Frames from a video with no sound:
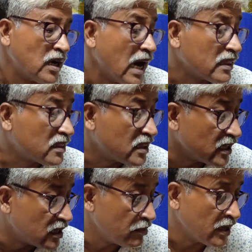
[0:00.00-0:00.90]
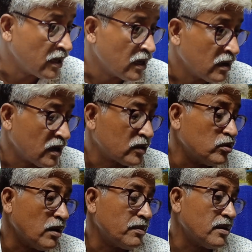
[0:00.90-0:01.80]
কাঁদতে দেবেন না
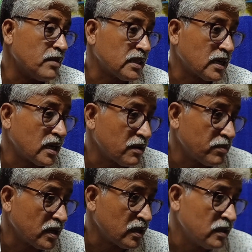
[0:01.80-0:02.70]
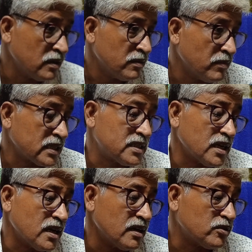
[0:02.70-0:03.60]
ডাক্তু আপনার মাথা খারাপ নাকি
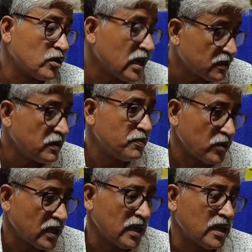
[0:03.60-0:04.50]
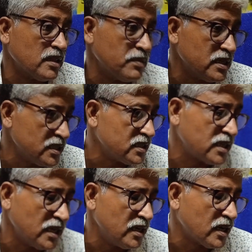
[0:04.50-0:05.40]
বাচ্চা তো কাঁদবেই পড়ে গেলে কাঁদবে জিনিস
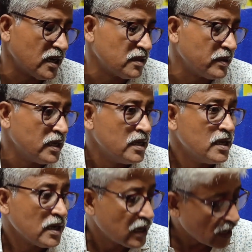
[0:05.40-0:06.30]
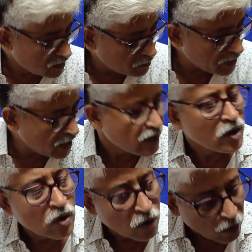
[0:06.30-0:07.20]
কেড়ে নিলে কাঁদবে কাঁদবে
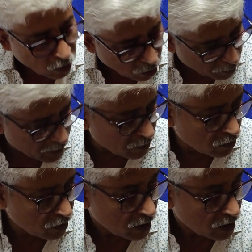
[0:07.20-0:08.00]
হবেও